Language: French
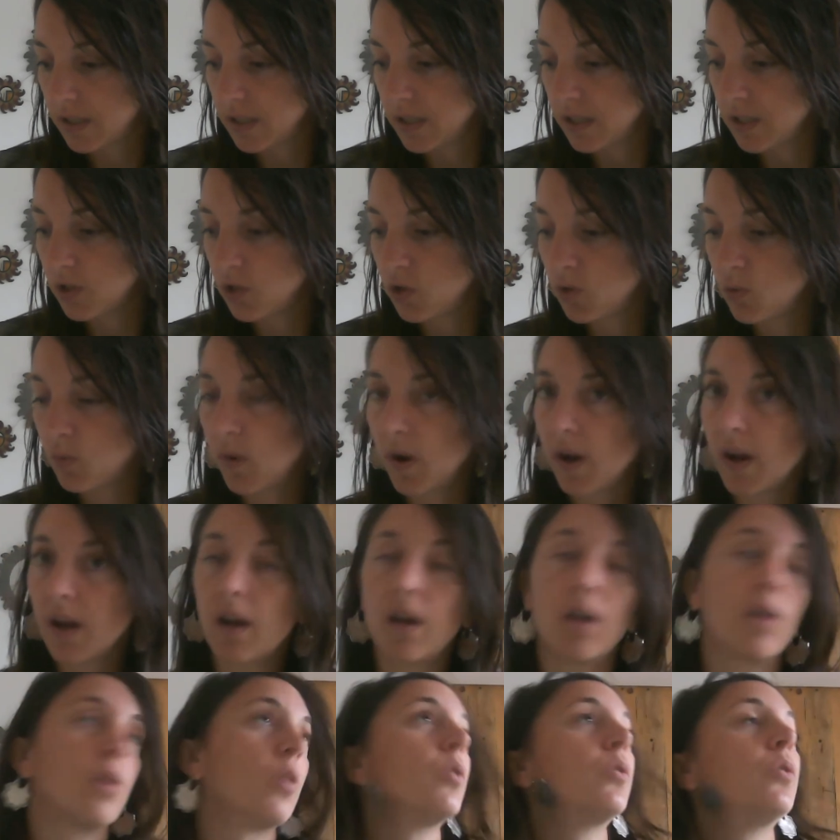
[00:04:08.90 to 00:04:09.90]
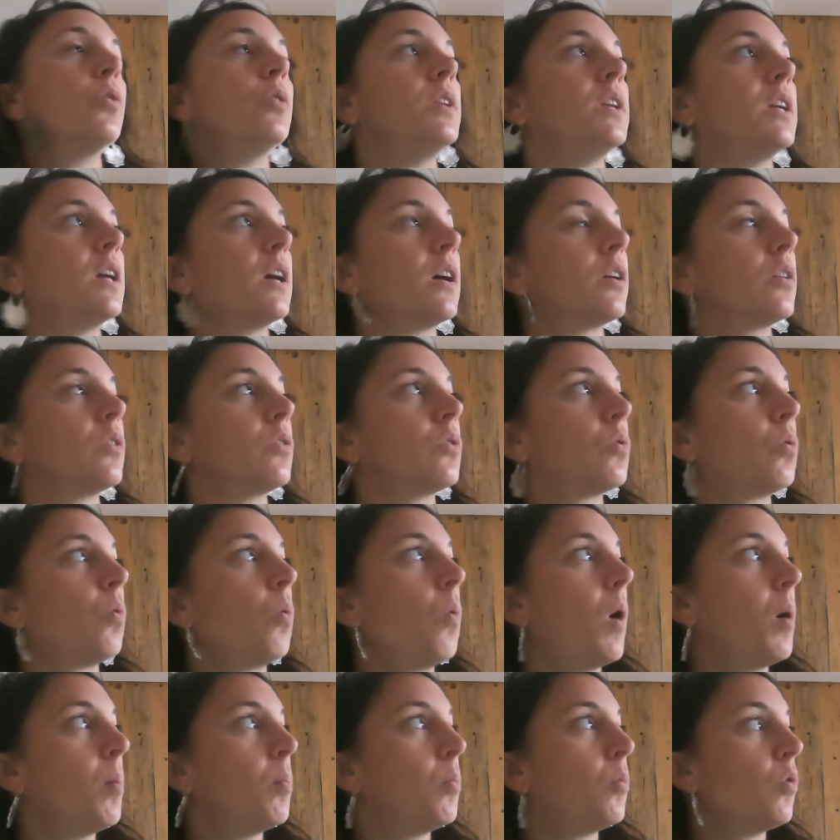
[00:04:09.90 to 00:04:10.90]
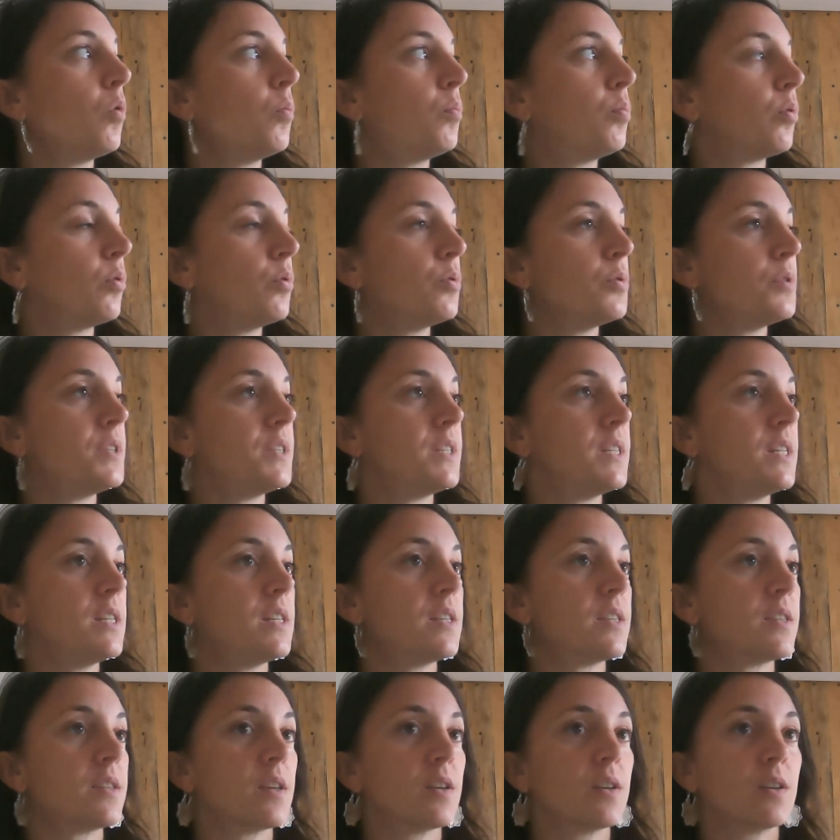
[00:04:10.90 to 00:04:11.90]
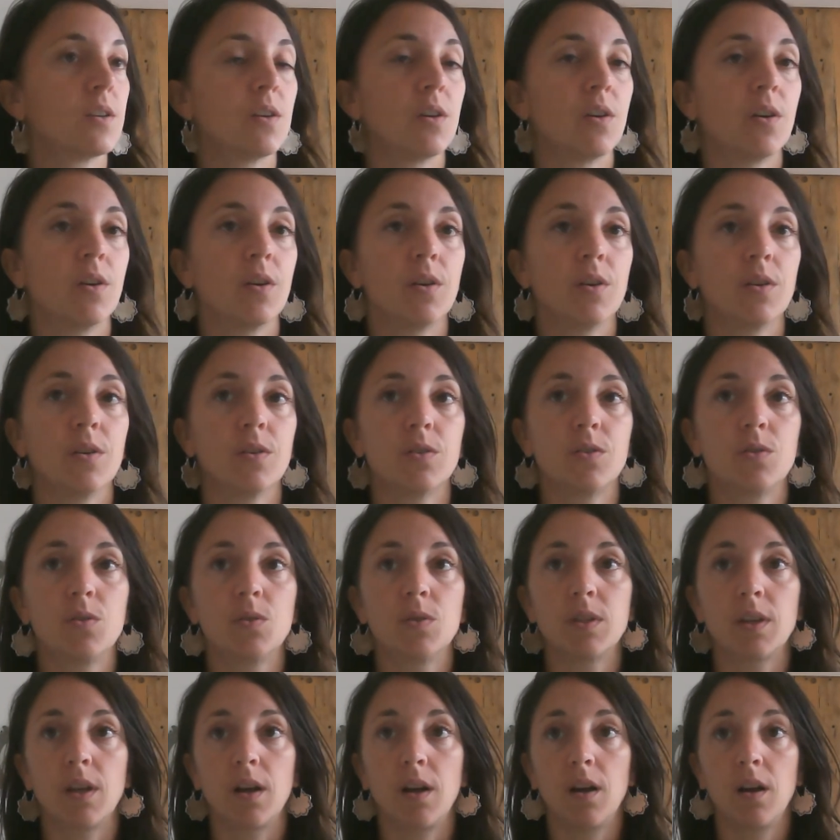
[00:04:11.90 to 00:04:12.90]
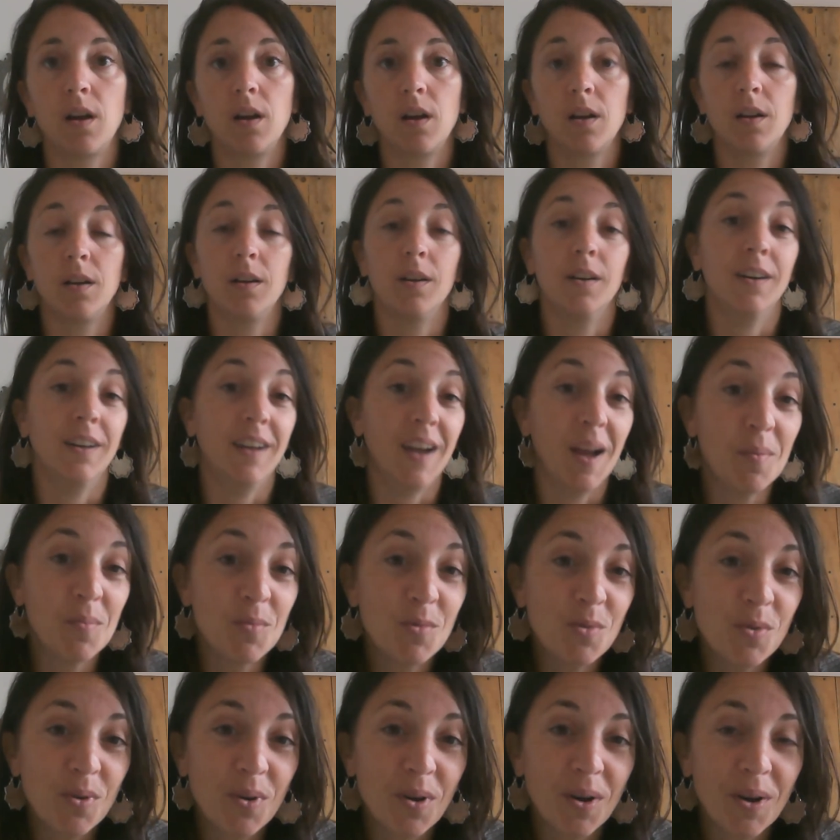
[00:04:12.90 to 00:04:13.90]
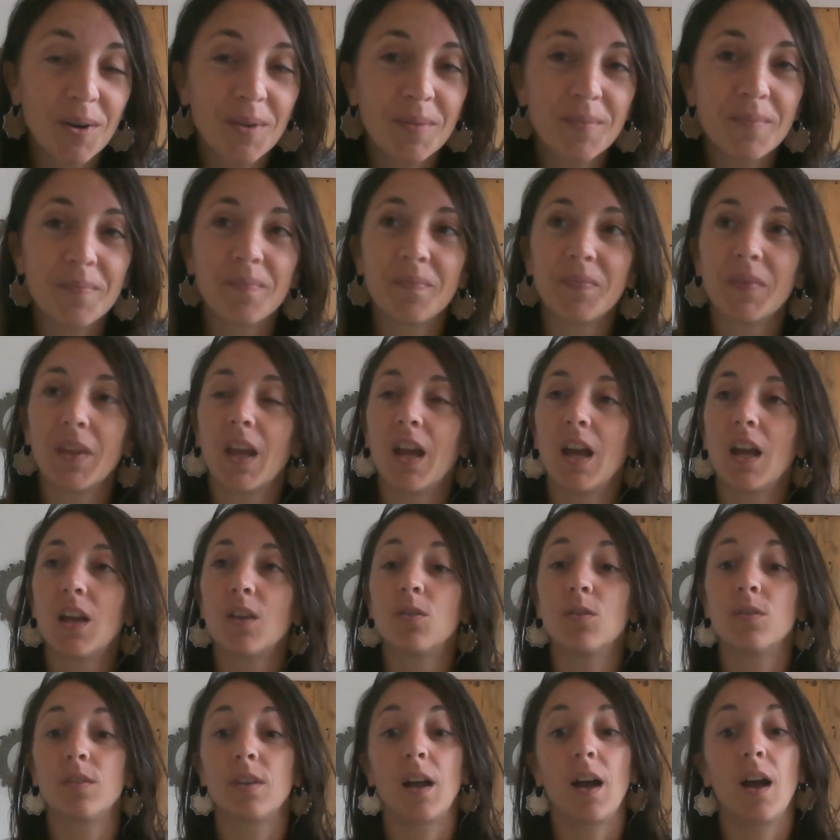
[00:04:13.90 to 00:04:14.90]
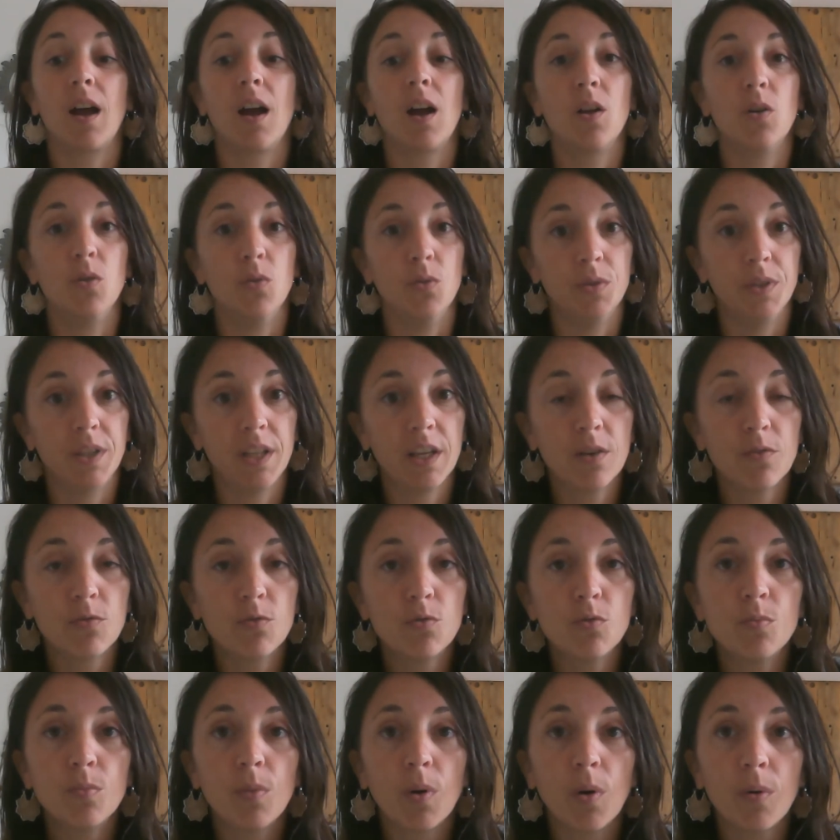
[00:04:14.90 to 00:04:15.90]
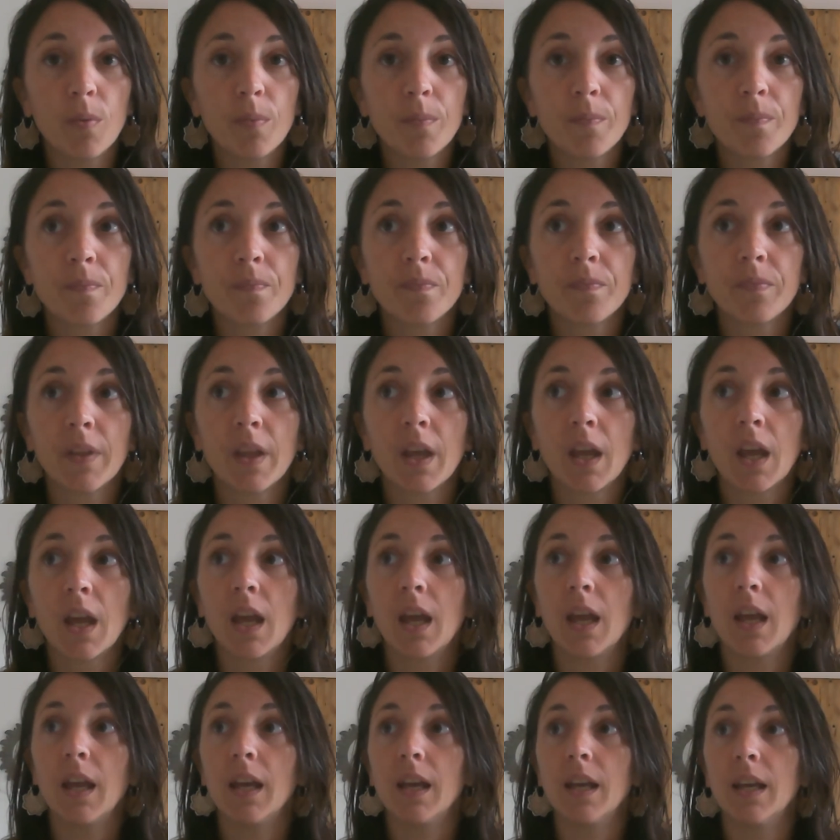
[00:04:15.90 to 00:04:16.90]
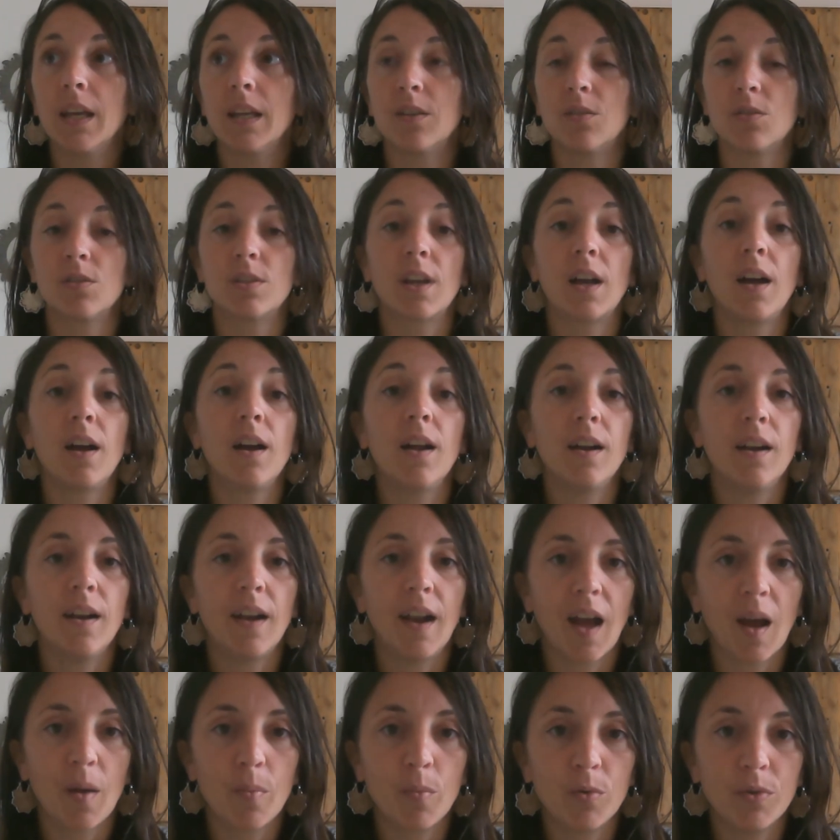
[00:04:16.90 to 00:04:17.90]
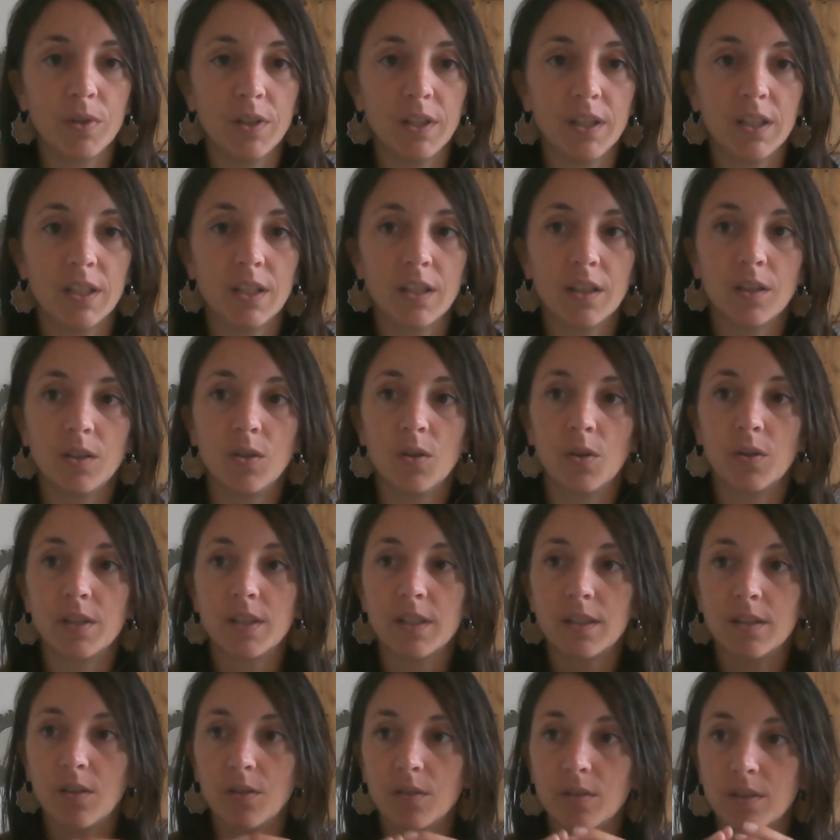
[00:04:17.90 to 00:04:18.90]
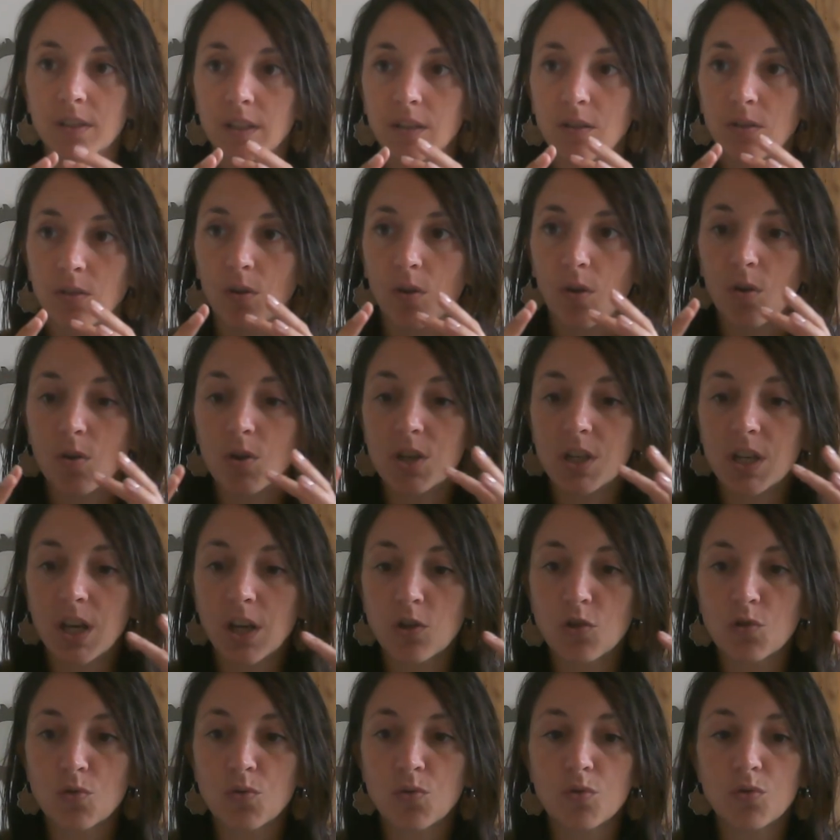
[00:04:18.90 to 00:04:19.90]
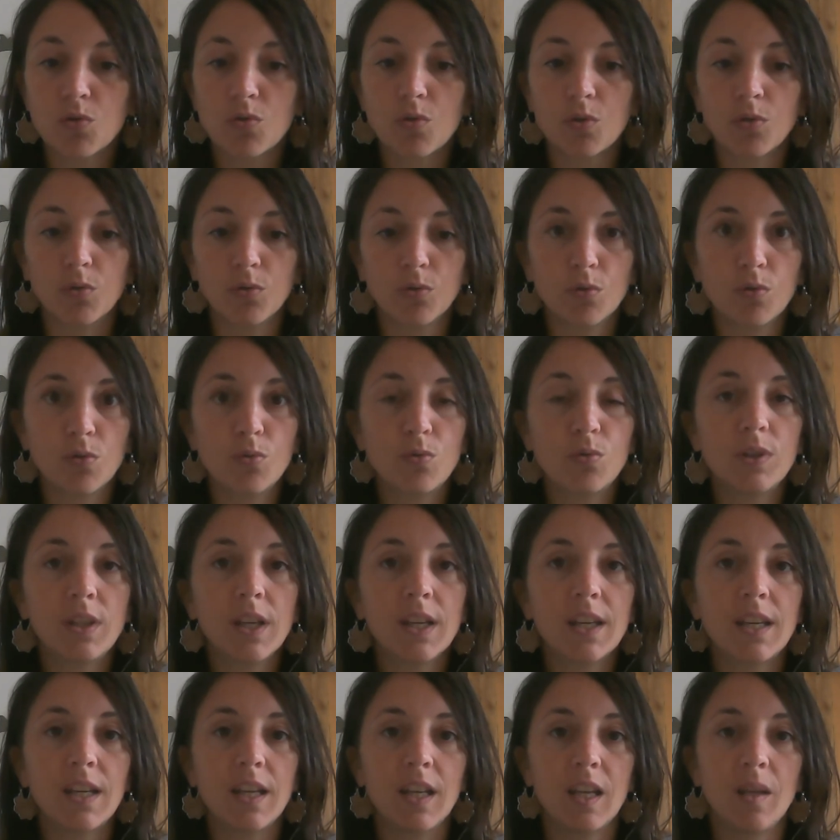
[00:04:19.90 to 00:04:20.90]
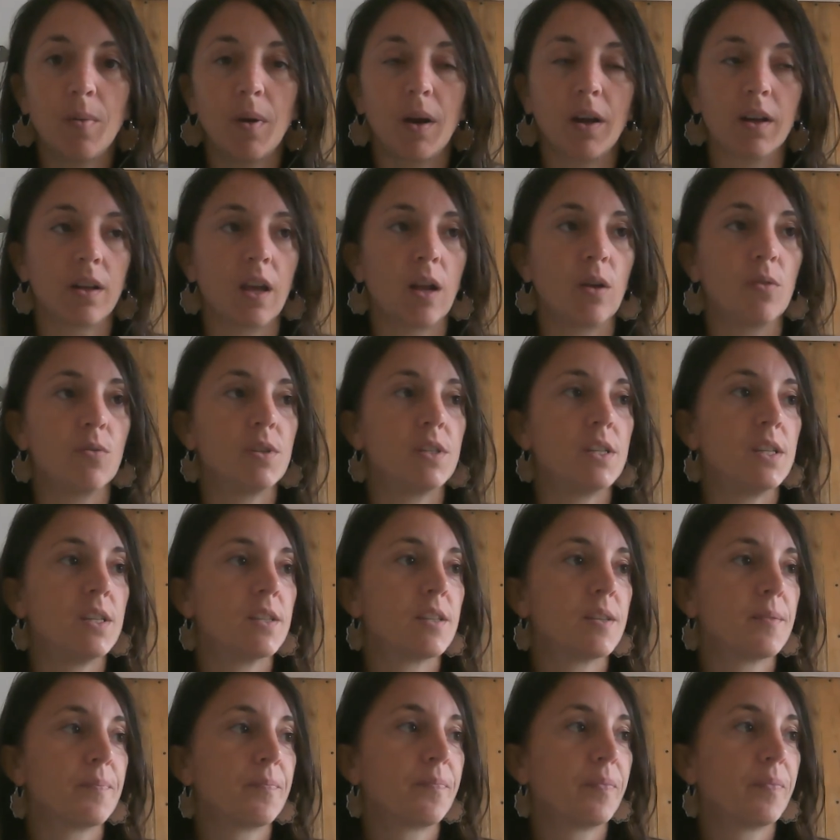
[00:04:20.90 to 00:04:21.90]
je dois retenir trois mots pour le 6, euh, ce sera l'amour, ce sera le dévouement et ce sera l'harmonie. Dans cette, dans cette recherche toujours donc du coup d'équilibre hein, qu'a le 6.